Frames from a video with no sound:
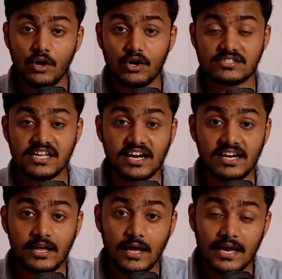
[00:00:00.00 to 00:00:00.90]
और
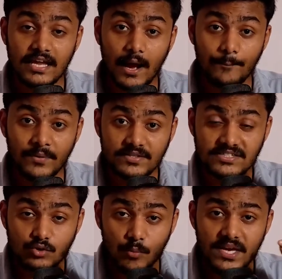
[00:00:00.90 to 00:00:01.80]
सेकेंड ये अपने
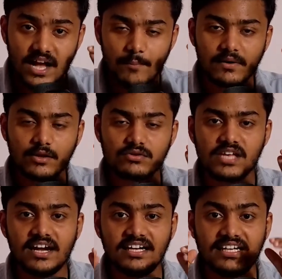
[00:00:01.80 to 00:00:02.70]
जो भी काम करते हैं वो
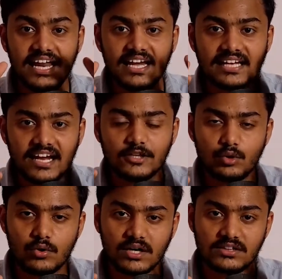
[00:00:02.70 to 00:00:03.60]
सारे डेटा के
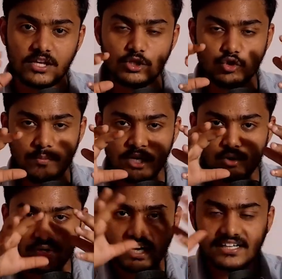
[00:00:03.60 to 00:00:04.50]
थ्रू करते हैं कि जो भी
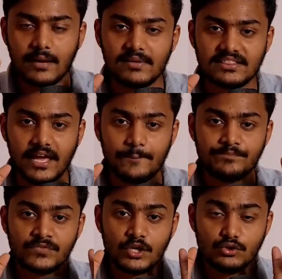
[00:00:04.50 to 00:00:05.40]
इनको डेटा मिलता है
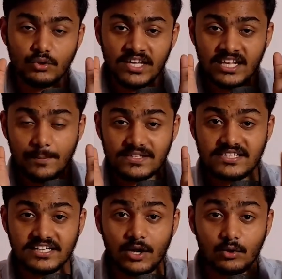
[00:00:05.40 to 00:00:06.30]
जो कि इनके पास
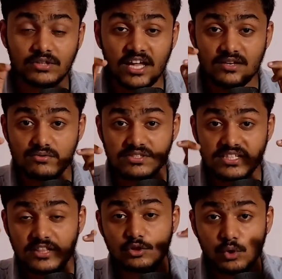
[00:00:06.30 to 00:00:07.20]
डेटा होता है
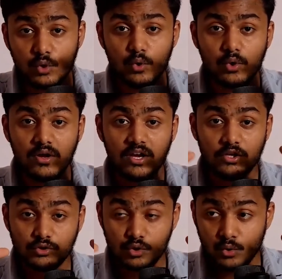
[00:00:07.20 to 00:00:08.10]
उसके थ्रू
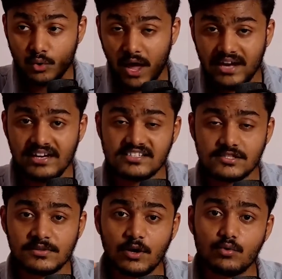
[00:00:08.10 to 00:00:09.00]
जो उनको
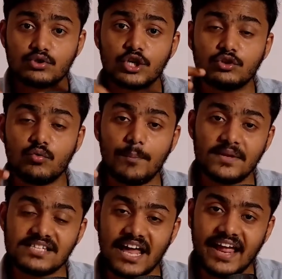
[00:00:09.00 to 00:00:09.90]
एनालिसिस मिलता है उसके थ्रू
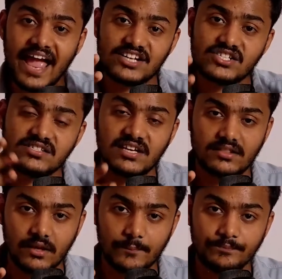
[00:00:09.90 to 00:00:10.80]
अपने सारे एक्शंस
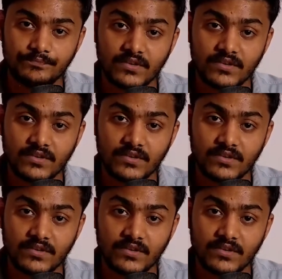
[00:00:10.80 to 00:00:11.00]
लेते हैं